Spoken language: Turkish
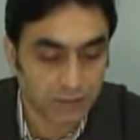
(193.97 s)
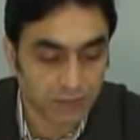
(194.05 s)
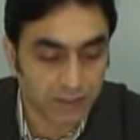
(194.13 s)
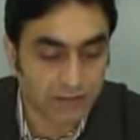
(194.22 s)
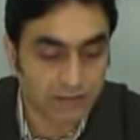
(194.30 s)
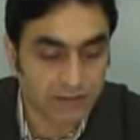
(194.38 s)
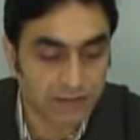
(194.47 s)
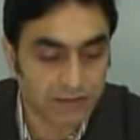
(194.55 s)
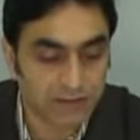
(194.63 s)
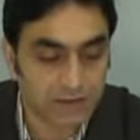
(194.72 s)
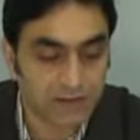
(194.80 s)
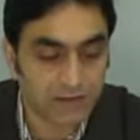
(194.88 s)

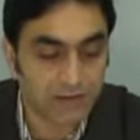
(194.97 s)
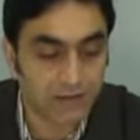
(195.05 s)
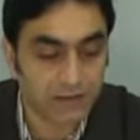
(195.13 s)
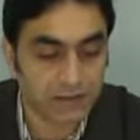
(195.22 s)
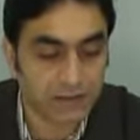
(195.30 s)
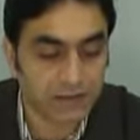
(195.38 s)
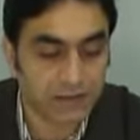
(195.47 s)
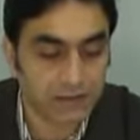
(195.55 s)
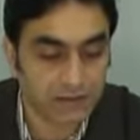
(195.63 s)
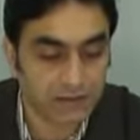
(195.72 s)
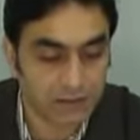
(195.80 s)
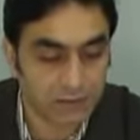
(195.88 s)
Tükettiğiniz, istifade
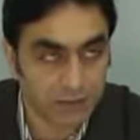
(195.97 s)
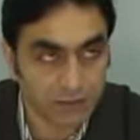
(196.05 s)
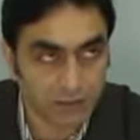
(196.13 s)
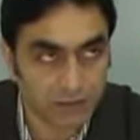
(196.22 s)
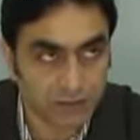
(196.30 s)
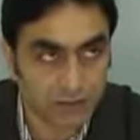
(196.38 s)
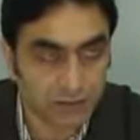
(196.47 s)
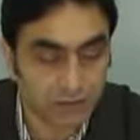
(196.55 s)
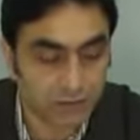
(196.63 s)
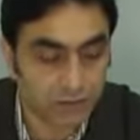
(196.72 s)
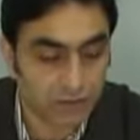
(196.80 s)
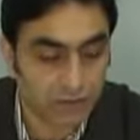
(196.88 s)
ettiğiniz bu şeyden
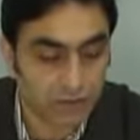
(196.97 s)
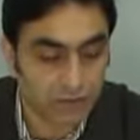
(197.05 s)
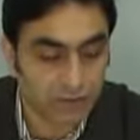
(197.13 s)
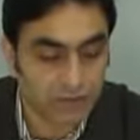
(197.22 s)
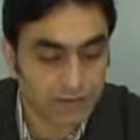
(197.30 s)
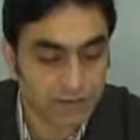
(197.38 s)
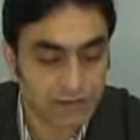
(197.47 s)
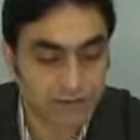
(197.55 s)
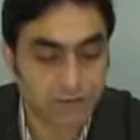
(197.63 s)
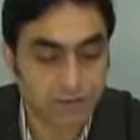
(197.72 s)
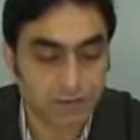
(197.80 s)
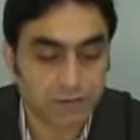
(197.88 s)
ötürü
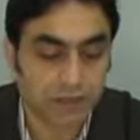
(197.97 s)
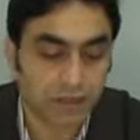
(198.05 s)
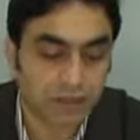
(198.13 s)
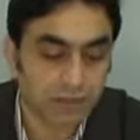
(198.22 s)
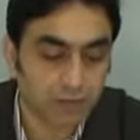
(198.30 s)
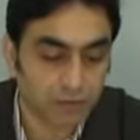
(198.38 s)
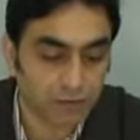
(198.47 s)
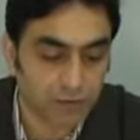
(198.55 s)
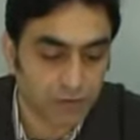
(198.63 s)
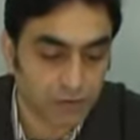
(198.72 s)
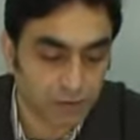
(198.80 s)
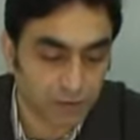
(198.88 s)
sizin bir minnet
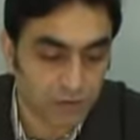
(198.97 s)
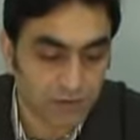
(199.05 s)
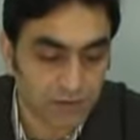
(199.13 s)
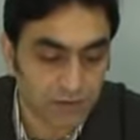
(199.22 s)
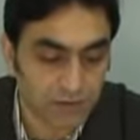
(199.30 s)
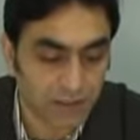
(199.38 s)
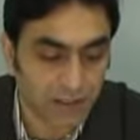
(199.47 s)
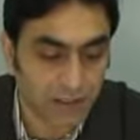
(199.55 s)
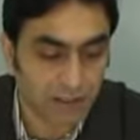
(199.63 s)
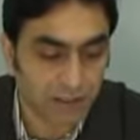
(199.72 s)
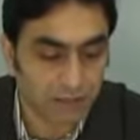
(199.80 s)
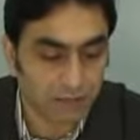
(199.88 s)
borcunuz olacaksa
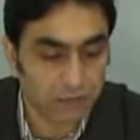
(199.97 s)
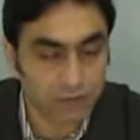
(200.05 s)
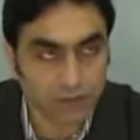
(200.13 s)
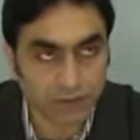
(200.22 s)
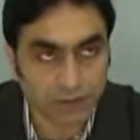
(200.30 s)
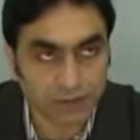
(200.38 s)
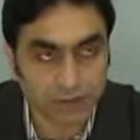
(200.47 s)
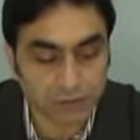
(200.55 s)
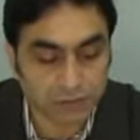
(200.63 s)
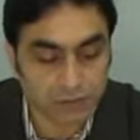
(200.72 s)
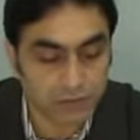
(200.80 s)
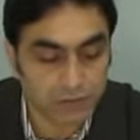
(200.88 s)
bu minnet
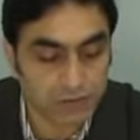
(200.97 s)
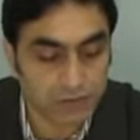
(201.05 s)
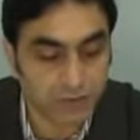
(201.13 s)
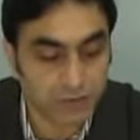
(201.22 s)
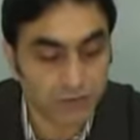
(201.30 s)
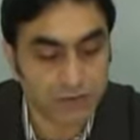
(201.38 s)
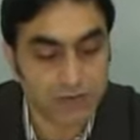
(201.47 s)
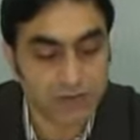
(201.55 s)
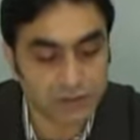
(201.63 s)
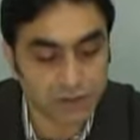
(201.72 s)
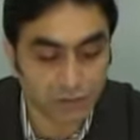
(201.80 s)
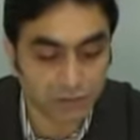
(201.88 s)
borcunuz o
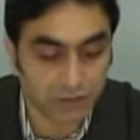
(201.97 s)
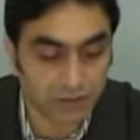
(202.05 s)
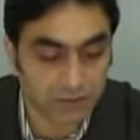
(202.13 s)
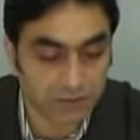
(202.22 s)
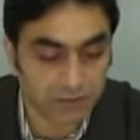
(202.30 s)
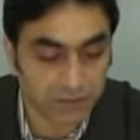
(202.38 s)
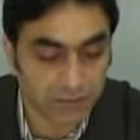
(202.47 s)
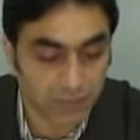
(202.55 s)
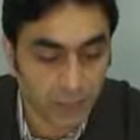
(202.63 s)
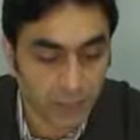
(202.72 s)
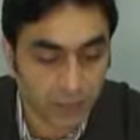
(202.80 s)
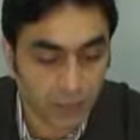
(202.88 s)
kişiye olmalıdır.
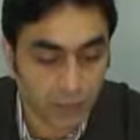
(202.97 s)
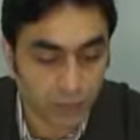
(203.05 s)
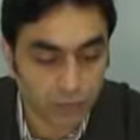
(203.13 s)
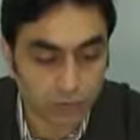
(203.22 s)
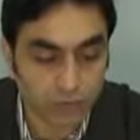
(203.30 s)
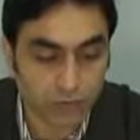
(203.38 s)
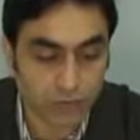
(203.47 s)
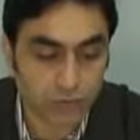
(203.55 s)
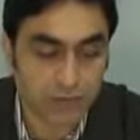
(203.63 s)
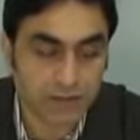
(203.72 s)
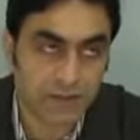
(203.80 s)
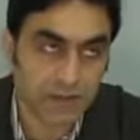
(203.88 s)
Onu
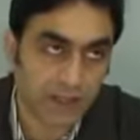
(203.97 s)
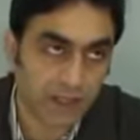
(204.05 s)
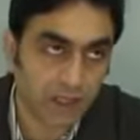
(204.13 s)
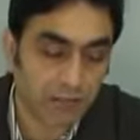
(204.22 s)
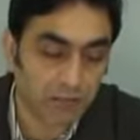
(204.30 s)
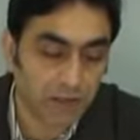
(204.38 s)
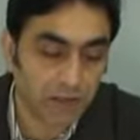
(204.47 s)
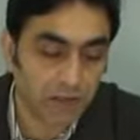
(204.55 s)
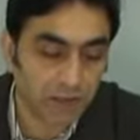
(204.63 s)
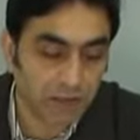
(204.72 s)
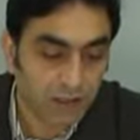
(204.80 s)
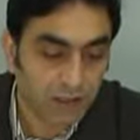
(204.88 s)
görmezden
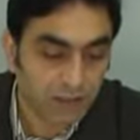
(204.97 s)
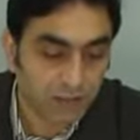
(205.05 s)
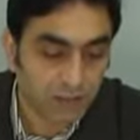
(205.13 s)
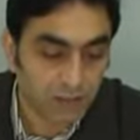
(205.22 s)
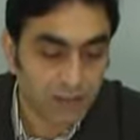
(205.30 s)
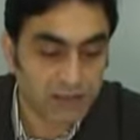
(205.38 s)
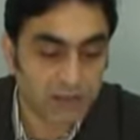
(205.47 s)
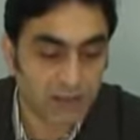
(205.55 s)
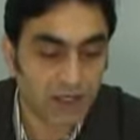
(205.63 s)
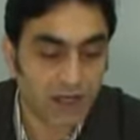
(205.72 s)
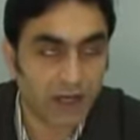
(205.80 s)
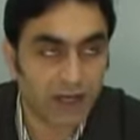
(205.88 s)
gelmek
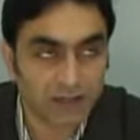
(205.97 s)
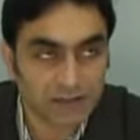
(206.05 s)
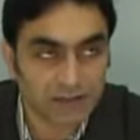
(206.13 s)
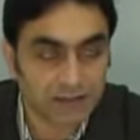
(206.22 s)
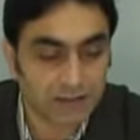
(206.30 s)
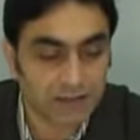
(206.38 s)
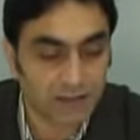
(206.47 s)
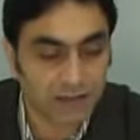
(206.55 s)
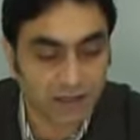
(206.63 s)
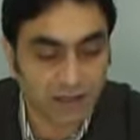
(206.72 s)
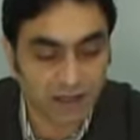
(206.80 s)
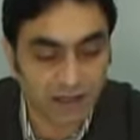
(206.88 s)
başka arızi
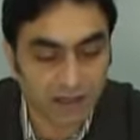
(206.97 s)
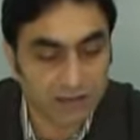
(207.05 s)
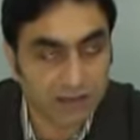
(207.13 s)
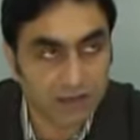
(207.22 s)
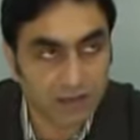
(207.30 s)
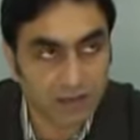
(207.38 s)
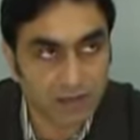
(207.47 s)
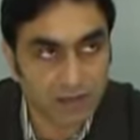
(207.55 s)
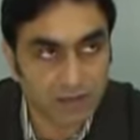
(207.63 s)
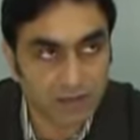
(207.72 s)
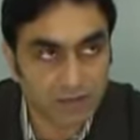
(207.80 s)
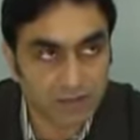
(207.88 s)
aradaki
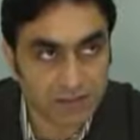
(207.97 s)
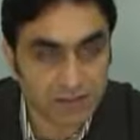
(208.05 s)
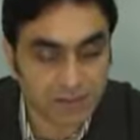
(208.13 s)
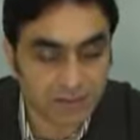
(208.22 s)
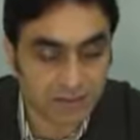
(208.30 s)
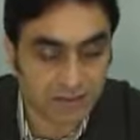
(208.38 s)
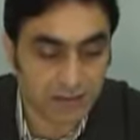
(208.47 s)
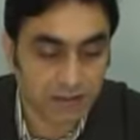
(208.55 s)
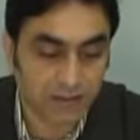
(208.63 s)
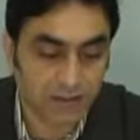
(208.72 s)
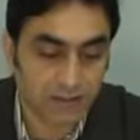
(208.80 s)
bazı kimseleri